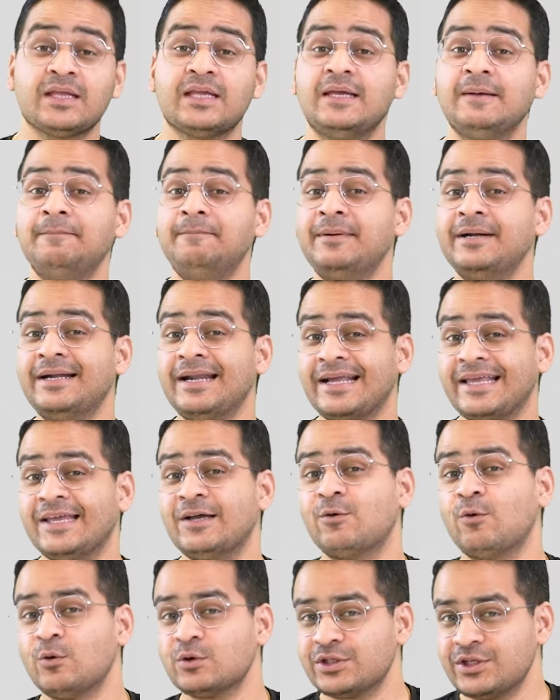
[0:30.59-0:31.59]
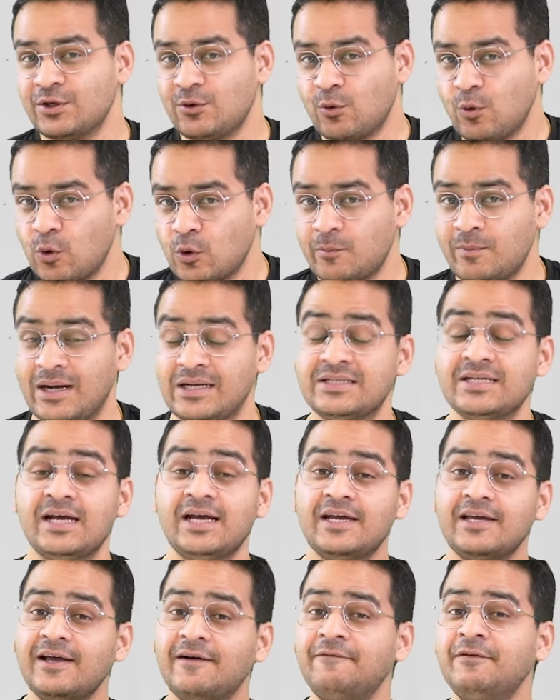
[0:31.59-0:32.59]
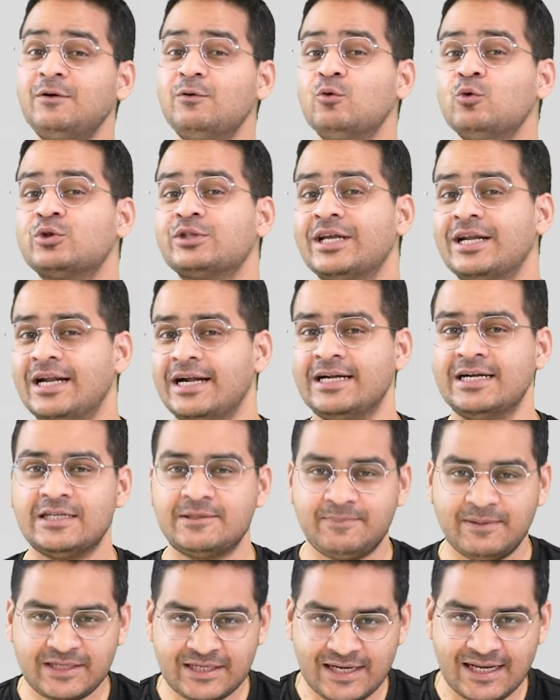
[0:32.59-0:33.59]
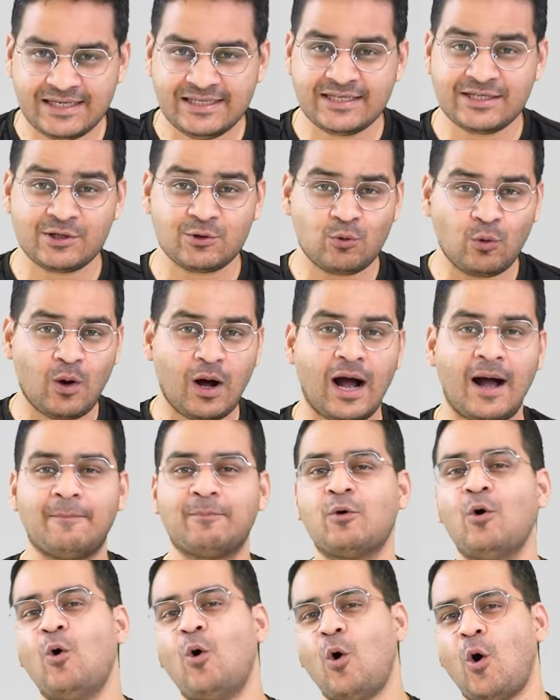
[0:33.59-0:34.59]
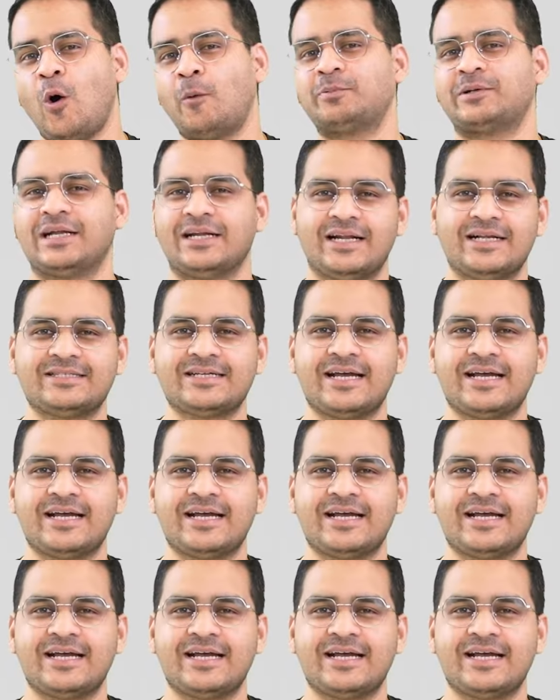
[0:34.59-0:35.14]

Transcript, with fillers: कि बीटेक की कौन सी कोर ब्रांच या फिर उससे रिलेटेड स्पेशलाइजेशन को आपको ऑप्ट करना